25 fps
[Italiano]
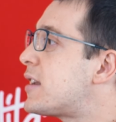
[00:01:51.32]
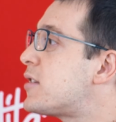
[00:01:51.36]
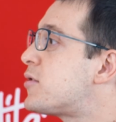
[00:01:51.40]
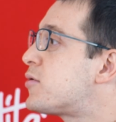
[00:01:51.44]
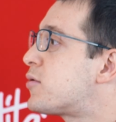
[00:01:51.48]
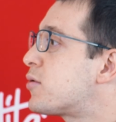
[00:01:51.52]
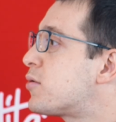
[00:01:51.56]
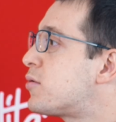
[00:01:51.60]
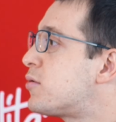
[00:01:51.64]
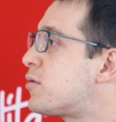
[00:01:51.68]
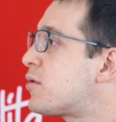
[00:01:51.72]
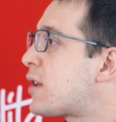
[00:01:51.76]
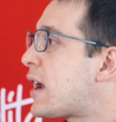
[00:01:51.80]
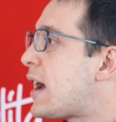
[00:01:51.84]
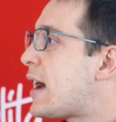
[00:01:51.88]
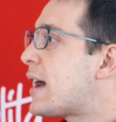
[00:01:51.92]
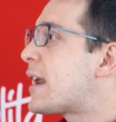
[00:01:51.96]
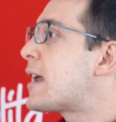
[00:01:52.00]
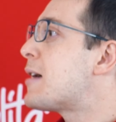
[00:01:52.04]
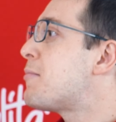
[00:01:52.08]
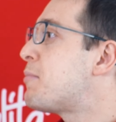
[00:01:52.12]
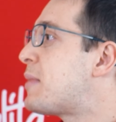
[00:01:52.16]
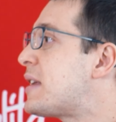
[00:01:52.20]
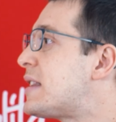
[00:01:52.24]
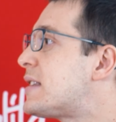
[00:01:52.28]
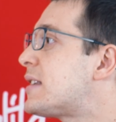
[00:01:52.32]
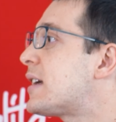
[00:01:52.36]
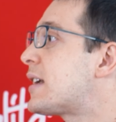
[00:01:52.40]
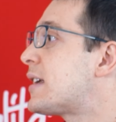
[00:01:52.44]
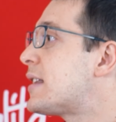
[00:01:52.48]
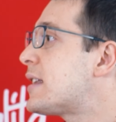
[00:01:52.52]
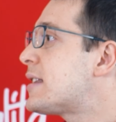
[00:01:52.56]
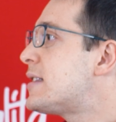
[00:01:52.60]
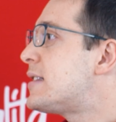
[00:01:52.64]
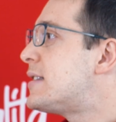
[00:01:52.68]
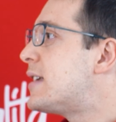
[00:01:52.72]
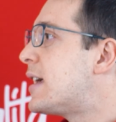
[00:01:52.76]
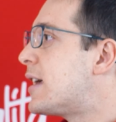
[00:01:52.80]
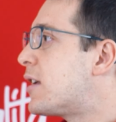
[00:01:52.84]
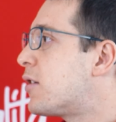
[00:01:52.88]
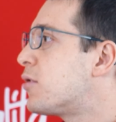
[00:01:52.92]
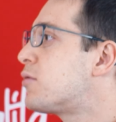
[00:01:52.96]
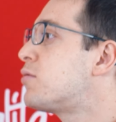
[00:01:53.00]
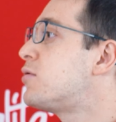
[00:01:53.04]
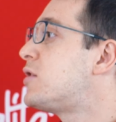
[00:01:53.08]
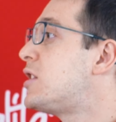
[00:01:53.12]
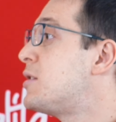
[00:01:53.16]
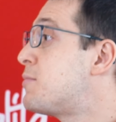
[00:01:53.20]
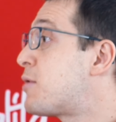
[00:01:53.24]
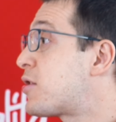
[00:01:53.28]
a ristrutturare, a pensare da zero
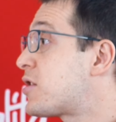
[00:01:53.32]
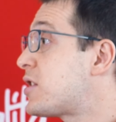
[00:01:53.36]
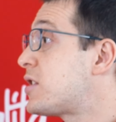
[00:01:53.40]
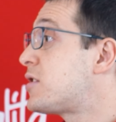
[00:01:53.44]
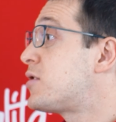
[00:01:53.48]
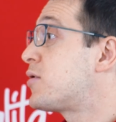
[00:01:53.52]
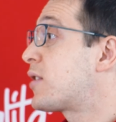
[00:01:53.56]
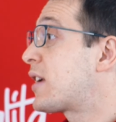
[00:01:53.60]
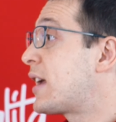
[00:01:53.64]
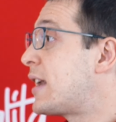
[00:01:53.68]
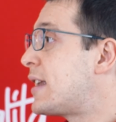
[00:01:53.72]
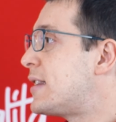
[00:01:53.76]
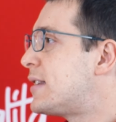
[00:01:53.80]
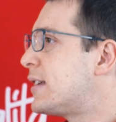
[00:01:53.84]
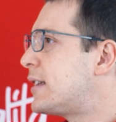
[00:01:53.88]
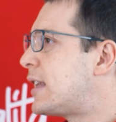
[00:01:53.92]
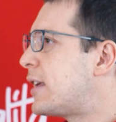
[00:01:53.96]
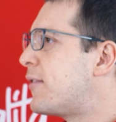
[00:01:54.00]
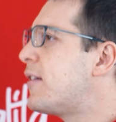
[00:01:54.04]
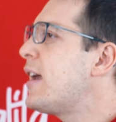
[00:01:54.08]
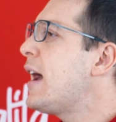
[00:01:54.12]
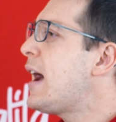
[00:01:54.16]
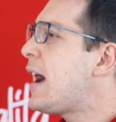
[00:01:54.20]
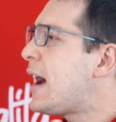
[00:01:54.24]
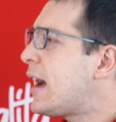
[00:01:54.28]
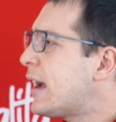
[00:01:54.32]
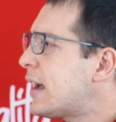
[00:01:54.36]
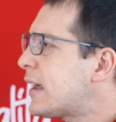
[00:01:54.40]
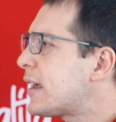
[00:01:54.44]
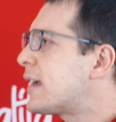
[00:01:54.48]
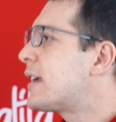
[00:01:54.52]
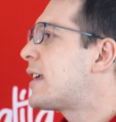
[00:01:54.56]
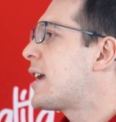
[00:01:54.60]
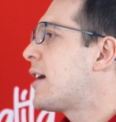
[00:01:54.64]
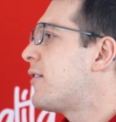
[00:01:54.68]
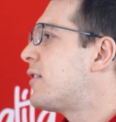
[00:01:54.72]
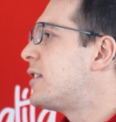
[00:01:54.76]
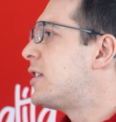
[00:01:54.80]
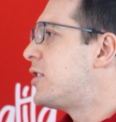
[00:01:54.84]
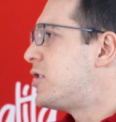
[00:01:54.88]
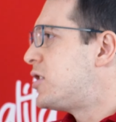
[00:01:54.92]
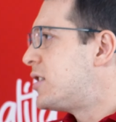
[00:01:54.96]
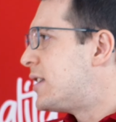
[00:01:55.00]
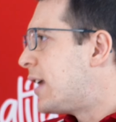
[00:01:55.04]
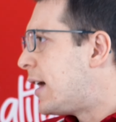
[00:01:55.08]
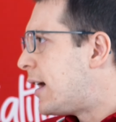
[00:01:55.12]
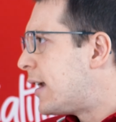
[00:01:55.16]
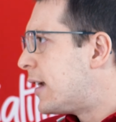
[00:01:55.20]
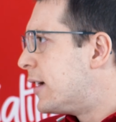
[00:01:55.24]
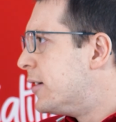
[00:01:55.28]
tutti i processi organizzativi, anche in chiave
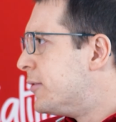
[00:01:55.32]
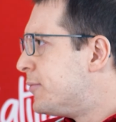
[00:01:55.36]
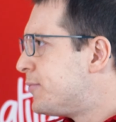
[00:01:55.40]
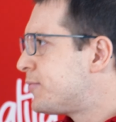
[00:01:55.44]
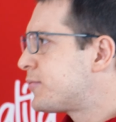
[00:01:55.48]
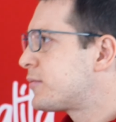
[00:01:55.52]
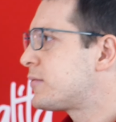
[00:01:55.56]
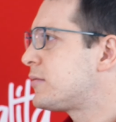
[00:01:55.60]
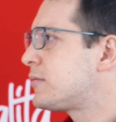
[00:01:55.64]
digitale.